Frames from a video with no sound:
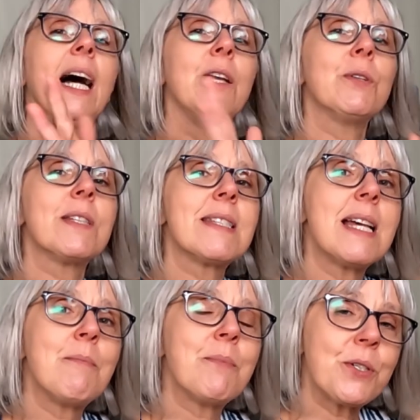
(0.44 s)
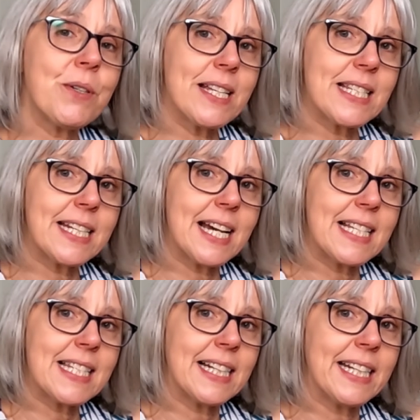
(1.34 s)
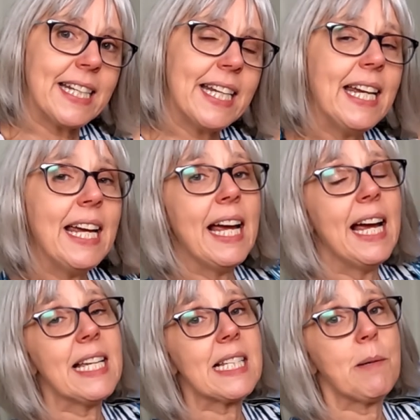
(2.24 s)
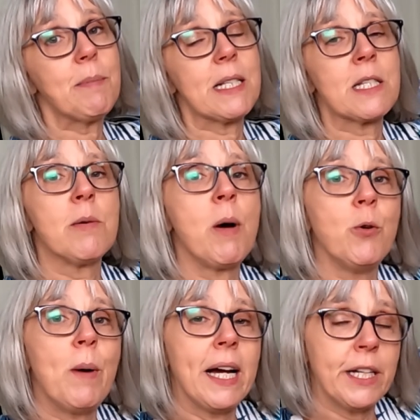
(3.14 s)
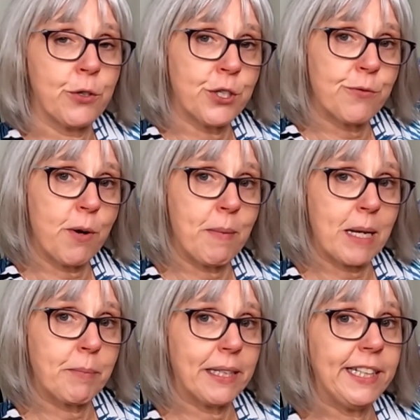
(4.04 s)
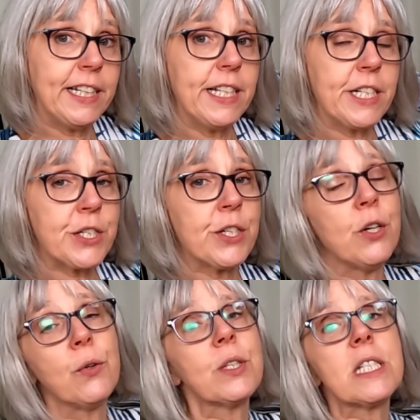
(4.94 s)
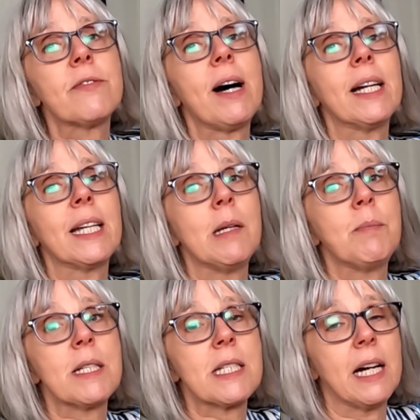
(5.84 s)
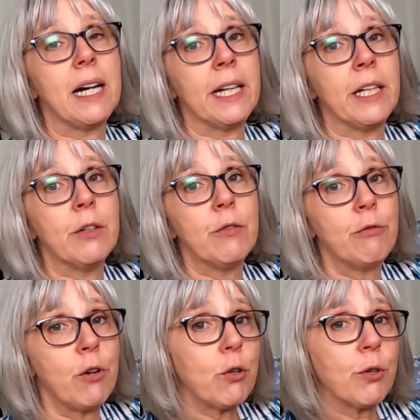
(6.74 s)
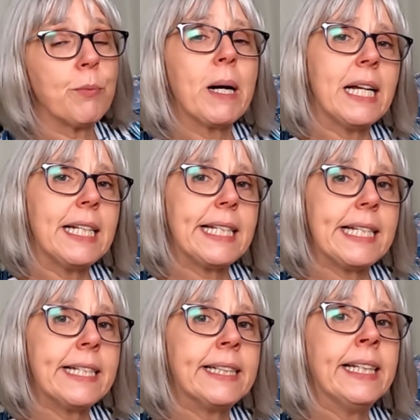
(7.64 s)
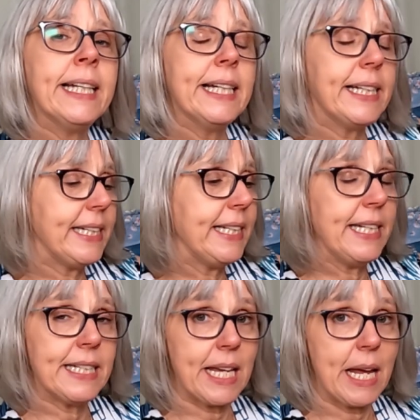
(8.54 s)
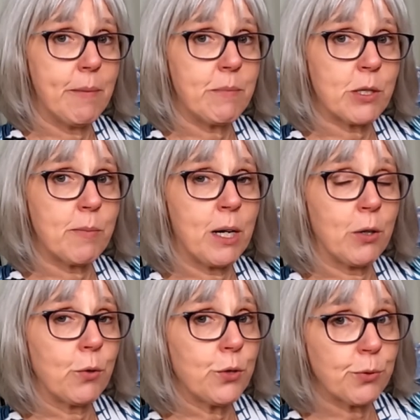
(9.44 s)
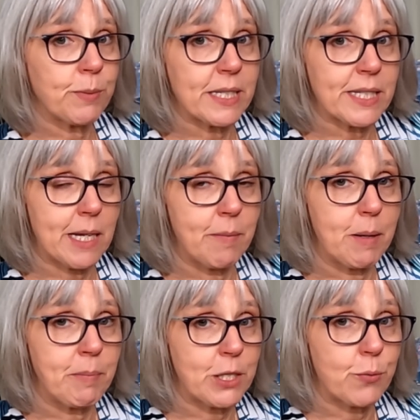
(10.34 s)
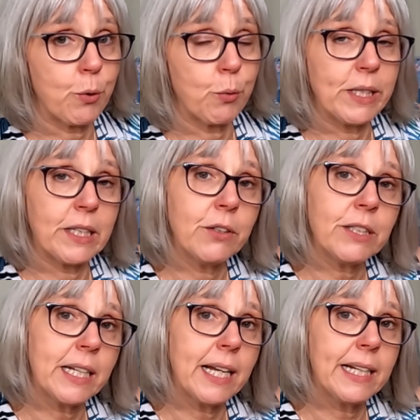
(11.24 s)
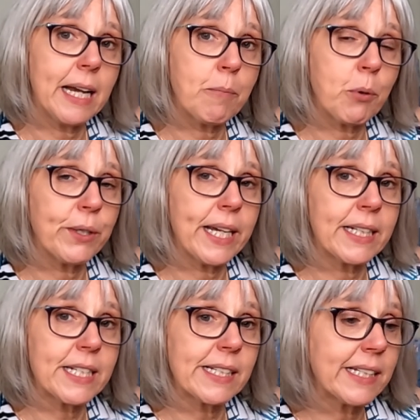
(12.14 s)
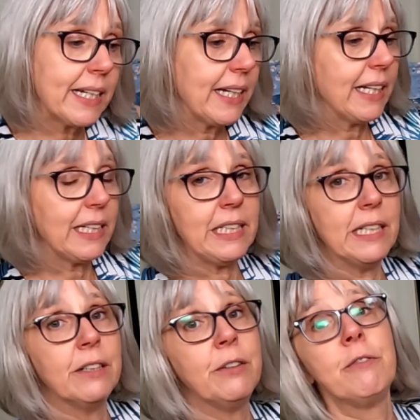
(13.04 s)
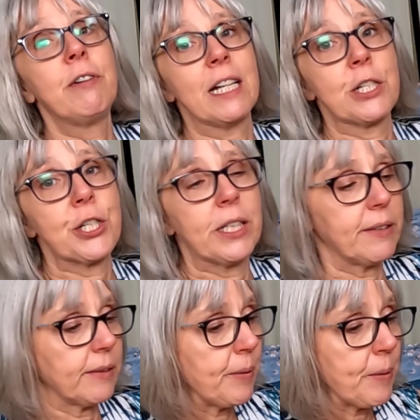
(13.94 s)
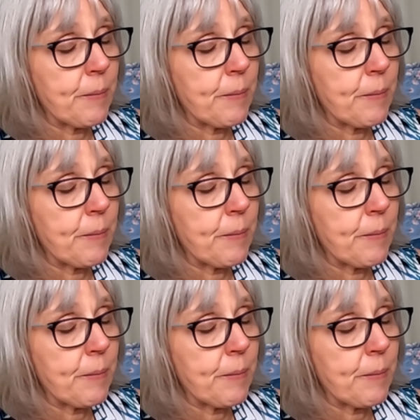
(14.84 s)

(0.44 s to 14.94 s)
Hallo zusammen, schön, dass ihr da seid. Es gibt den Sommer über ein neues Format bei Needle Engine und zwar gibt es einen Vlog über all die Dinge, die ich im Sommer rund um das Thema Patchwork Quilten und kleine Nähprojekte hier veranstalte.